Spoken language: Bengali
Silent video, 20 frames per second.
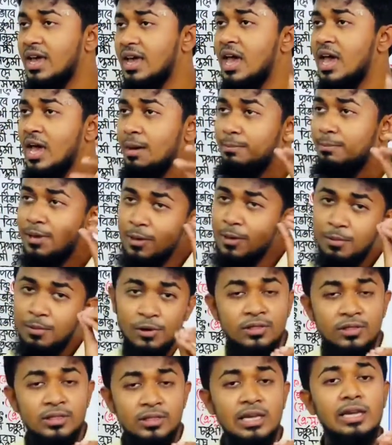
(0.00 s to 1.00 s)

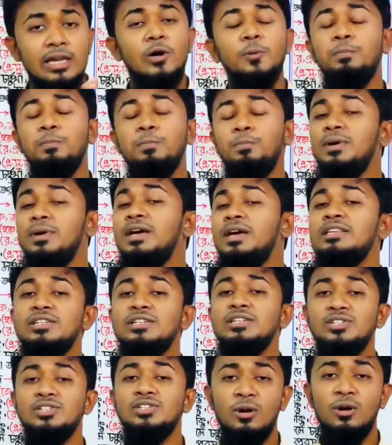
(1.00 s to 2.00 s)
বিভক্তি লোপ পেয়ে যে
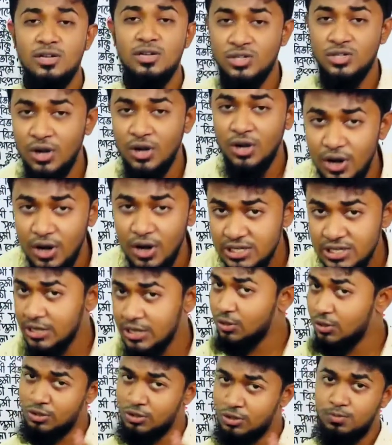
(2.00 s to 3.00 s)
সমাস হয় সেটা
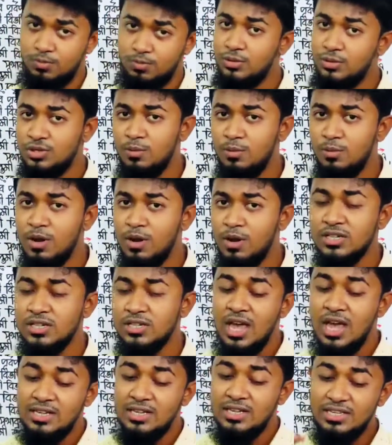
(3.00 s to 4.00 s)
তৎপুরুষ সমাস
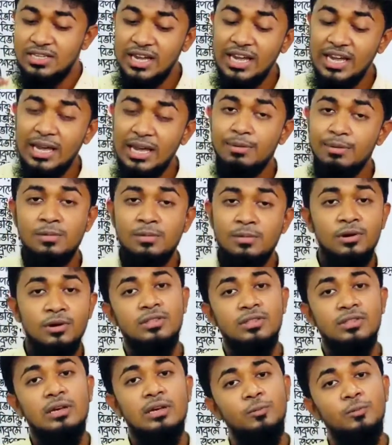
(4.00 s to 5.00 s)
যে বিভক্তি লোপ
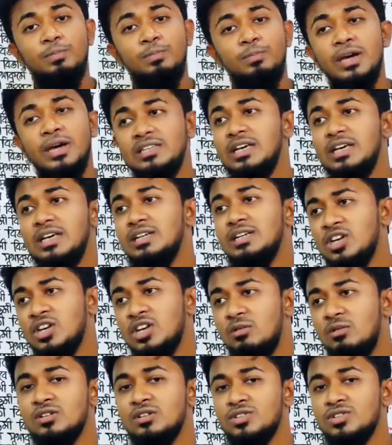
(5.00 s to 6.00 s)
পেয়ে যে সমাস
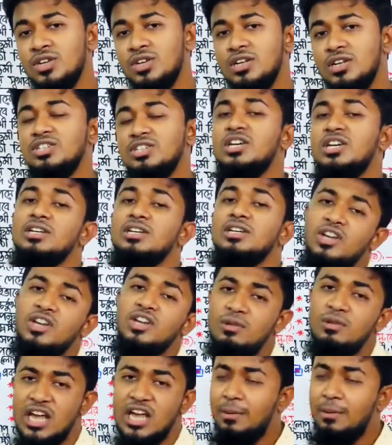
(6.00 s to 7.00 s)
সেটা সেই সমাস
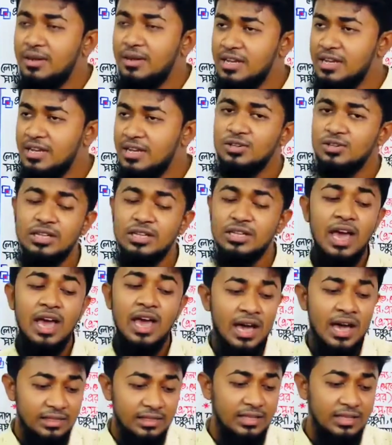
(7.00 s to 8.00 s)
আমাদের যদি
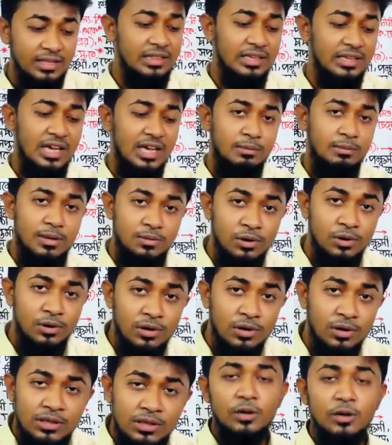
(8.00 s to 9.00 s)
দ্বিতীয়া বিভক্তি
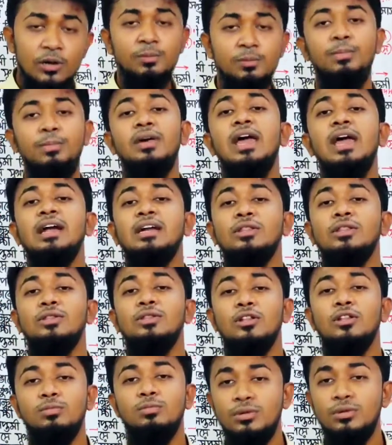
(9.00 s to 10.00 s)
লোপ পেয়ে একটা
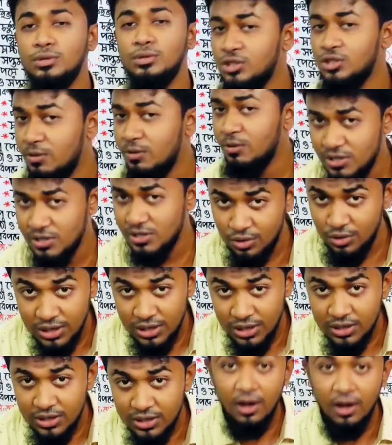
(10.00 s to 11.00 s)
তৎপুরুষ সমাস গঠিত হয়